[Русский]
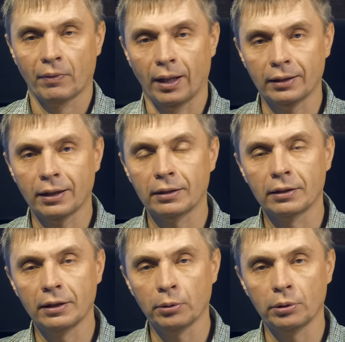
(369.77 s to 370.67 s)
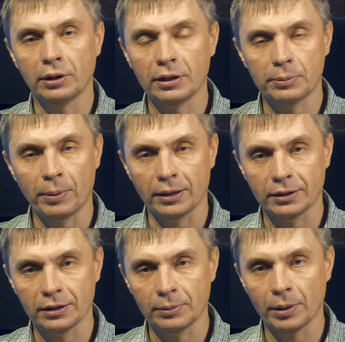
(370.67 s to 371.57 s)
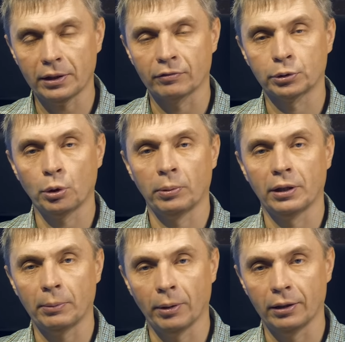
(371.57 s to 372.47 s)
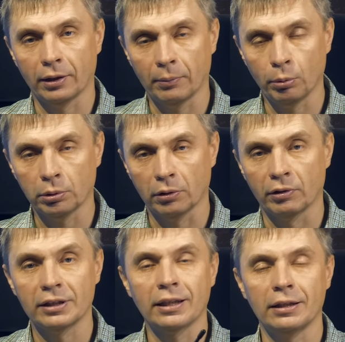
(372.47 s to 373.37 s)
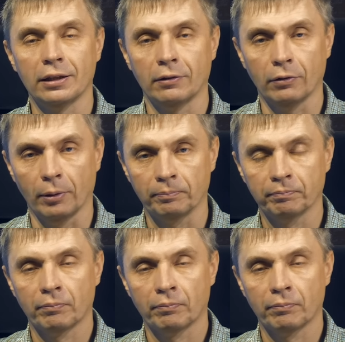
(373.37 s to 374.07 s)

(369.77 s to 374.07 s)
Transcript: Антенна длиной 35 сантиметров, чтобы нормально работала, резонировала